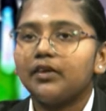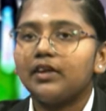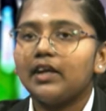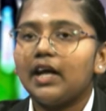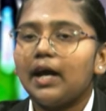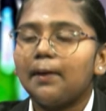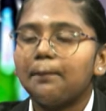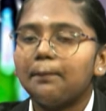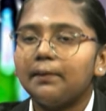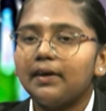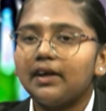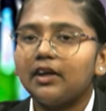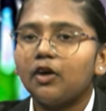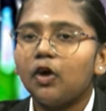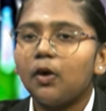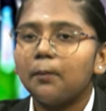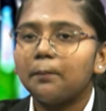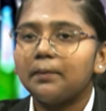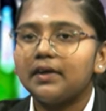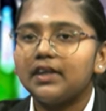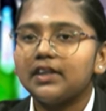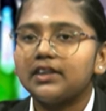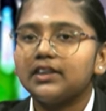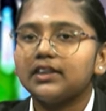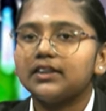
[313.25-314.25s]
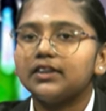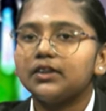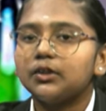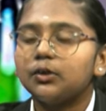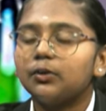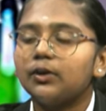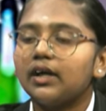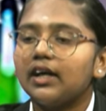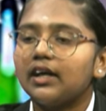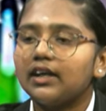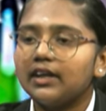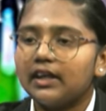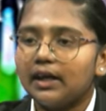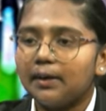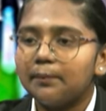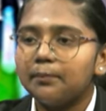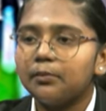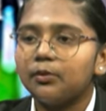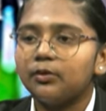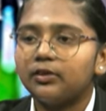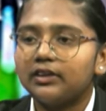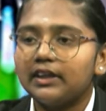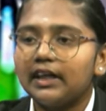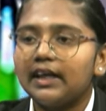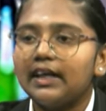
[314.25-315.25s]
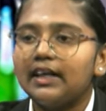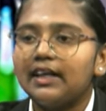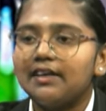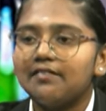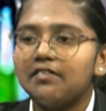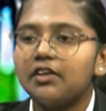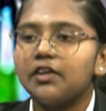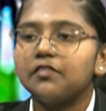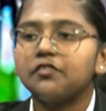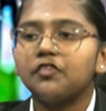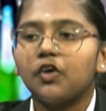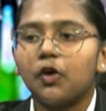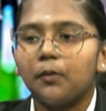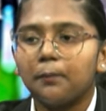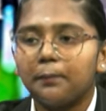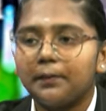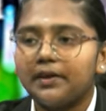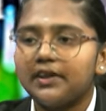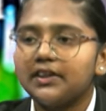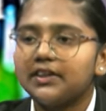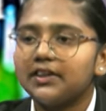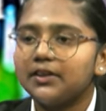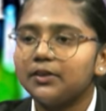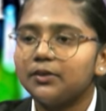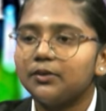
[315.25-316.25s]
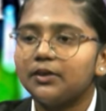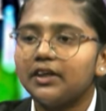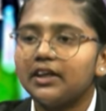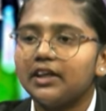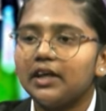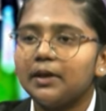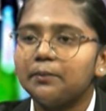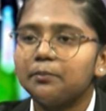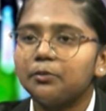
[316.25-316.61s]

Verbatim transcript: तो यहाँ पे कॉम्पिटिशन थोड़ा कम होता है लेवल ऑफ कॉम्पिटिशन थोड़ा